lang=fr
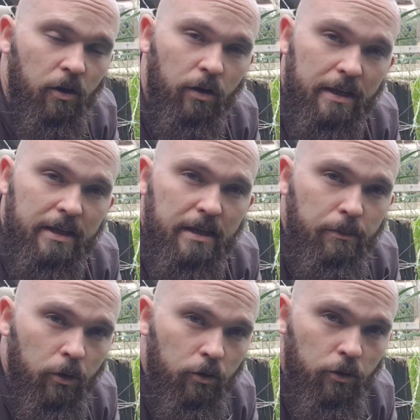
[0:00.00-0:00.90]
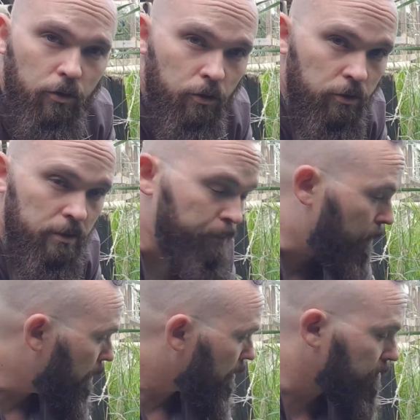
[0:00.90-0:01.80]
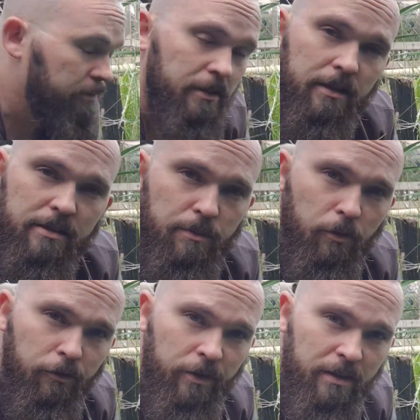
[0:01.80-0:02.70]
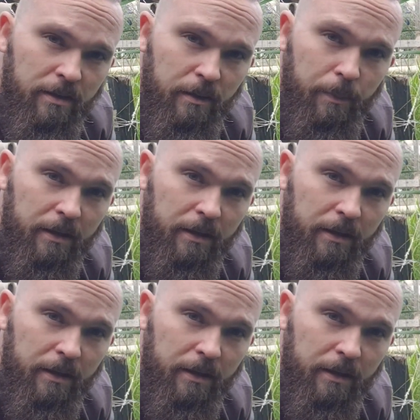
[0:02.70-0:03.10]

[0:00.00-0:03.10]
Alors l'équilibre de ma mare, c'est quasiment fait à